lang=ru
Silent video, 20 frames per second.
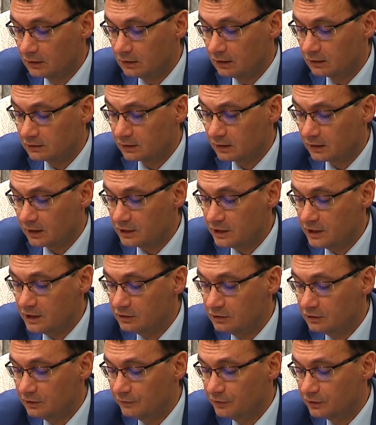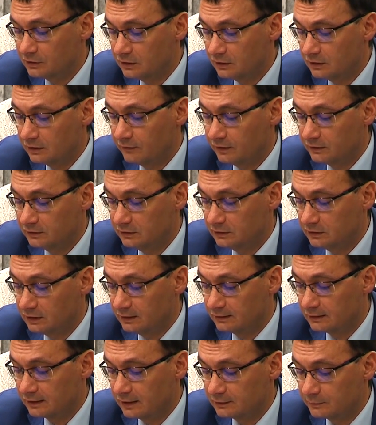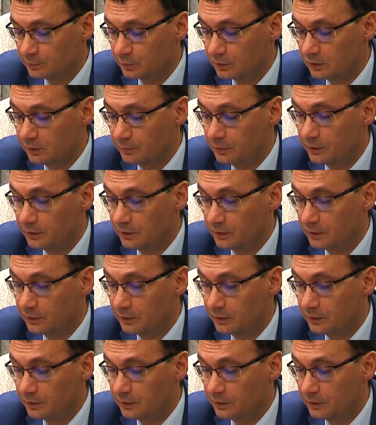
Для сокращения дефицита водителей транспортные